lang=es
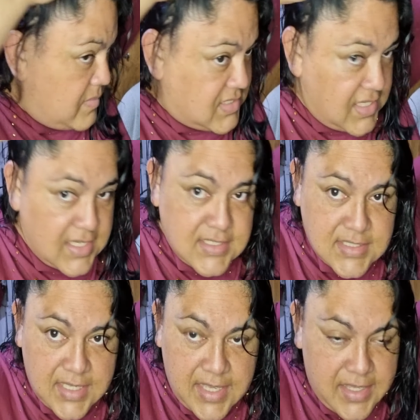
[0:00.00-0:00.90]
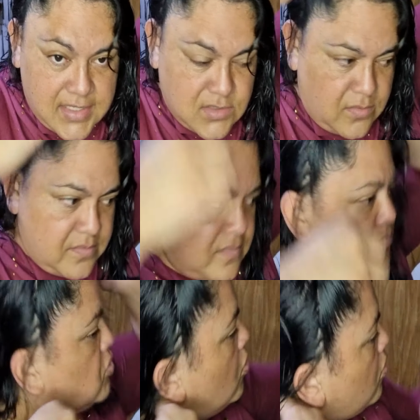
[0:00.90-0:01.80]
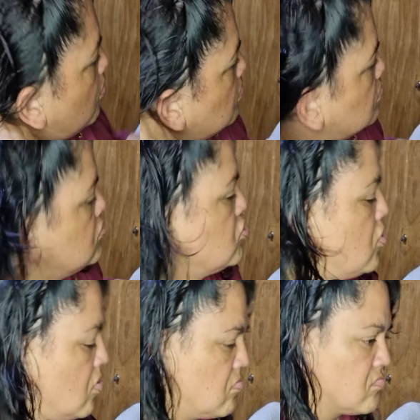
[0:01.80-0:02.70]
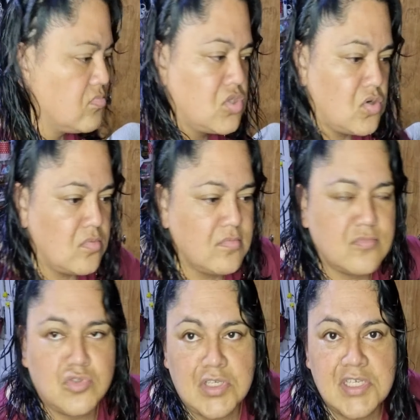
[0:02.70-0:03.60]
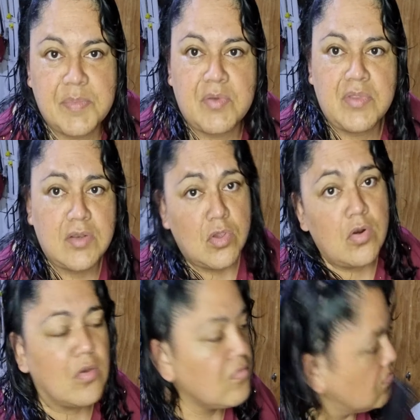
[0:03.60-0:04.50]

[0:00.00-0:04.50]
mis hijas dicen que ellas no. Yo no, yo no yo no. Ustedes le preguntan, yo no.